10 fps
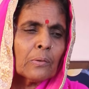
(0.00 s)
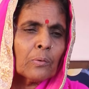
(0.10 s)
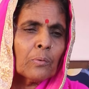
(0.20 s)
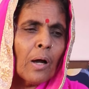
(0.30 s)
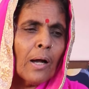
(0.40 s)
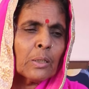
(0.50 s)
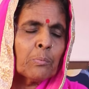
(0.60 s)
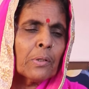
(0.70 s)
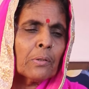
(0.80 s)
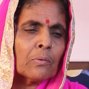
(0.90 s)
तो हाथ
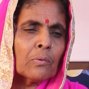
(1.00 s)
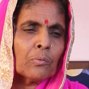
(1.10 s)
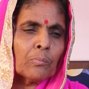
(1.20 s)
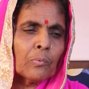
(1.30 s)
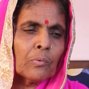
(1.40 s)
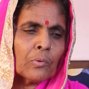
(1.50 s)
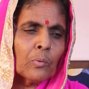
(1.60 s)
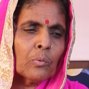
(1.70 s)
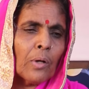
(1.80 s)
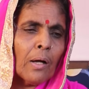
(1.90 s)
भी
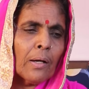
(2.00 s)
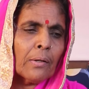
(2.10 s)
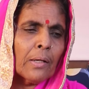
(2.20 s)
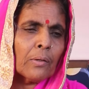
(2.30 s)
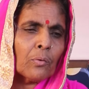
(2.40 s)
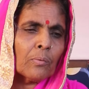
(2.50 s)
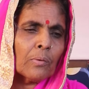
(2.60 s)
सूखा करके